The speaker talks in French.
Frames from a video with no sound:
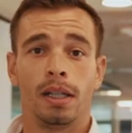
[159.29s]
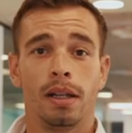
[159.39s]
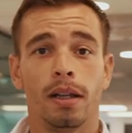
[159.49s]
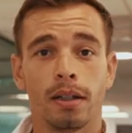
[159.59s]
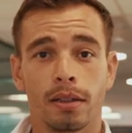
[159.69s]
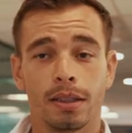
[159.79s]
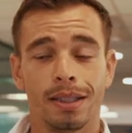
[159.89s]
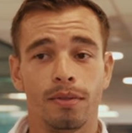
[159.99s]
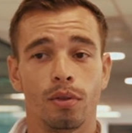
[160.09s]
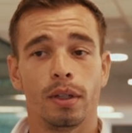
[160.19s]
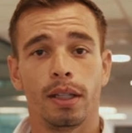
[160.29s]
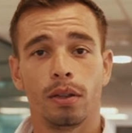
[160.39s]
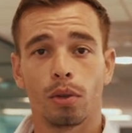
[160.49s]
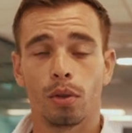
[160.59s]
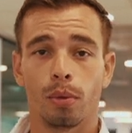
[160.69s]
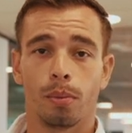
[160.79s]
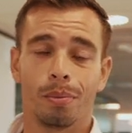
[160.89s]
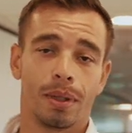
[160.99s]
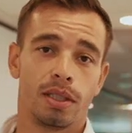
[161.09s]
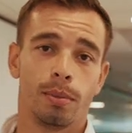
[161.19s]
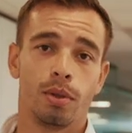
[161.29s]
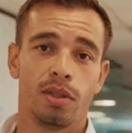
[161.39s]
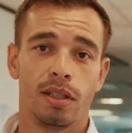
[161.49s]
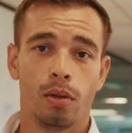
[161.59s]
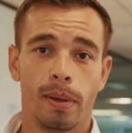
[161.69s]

Là, ils vont être euh, pratiquement une dizaine de